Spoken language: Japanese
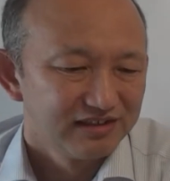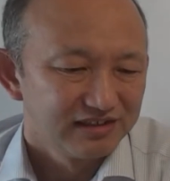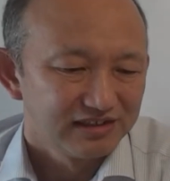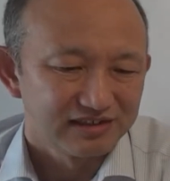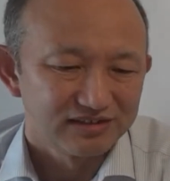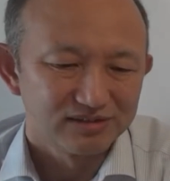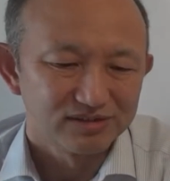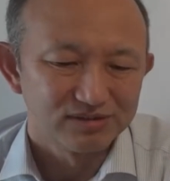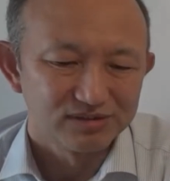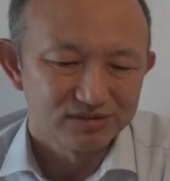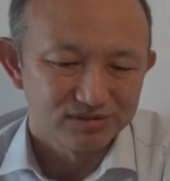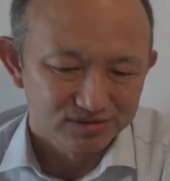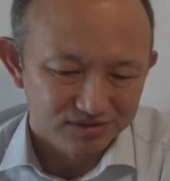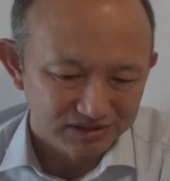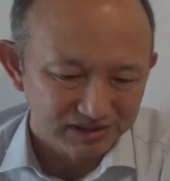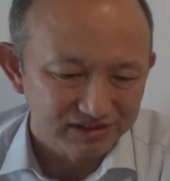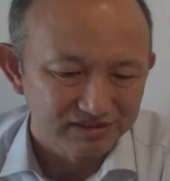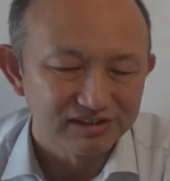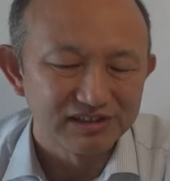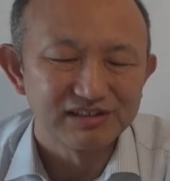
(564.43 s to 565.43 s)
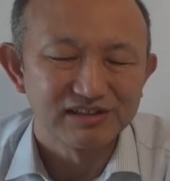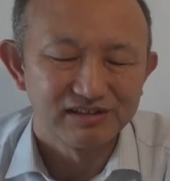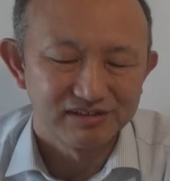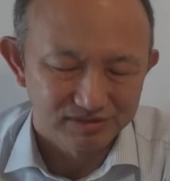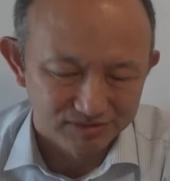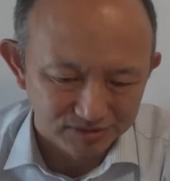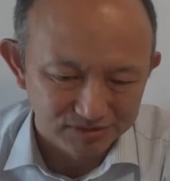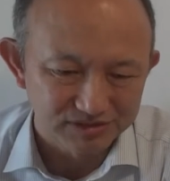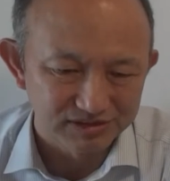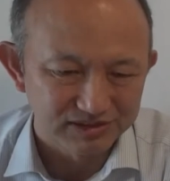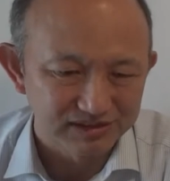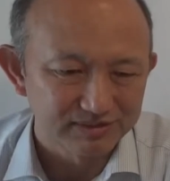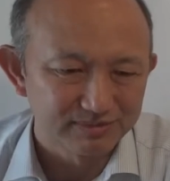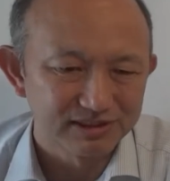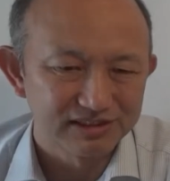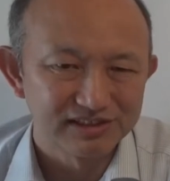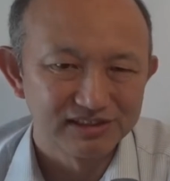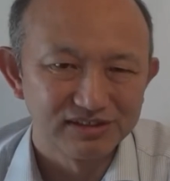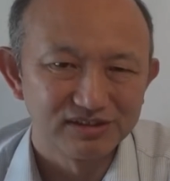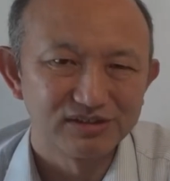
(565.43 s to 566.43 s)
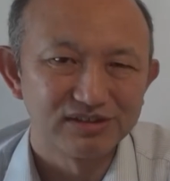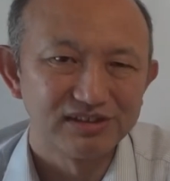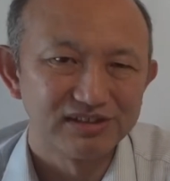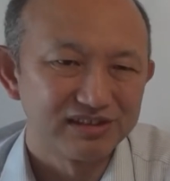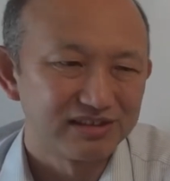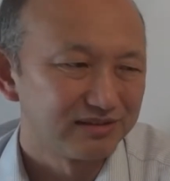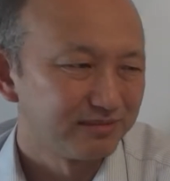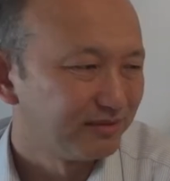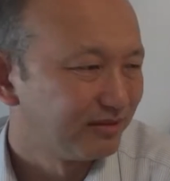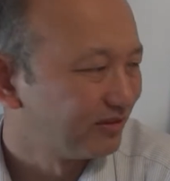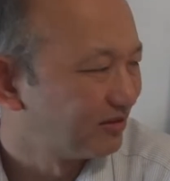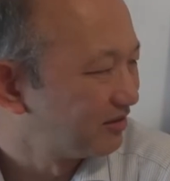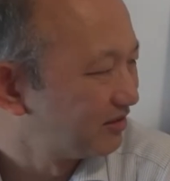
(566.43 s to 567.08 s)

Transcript: あの、この車両はドイツに行きませんよっていう説明